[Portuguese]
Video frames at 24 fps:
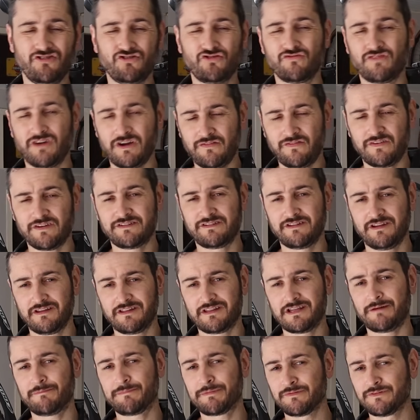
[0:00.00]
Isso vai
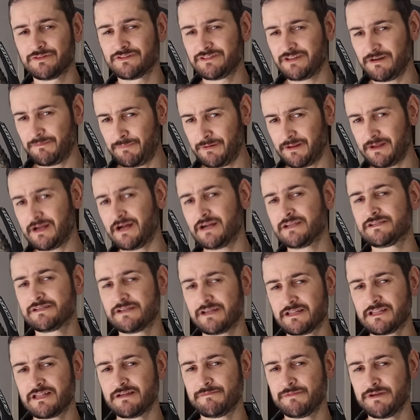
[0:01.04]
facilitar para você aplicar
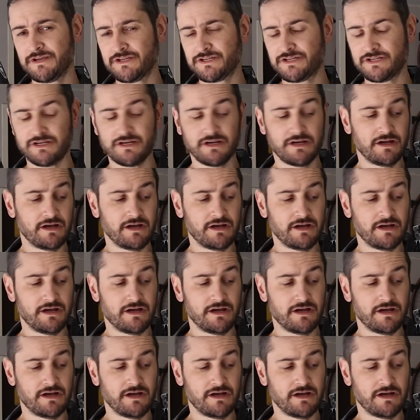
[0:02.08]
diretamente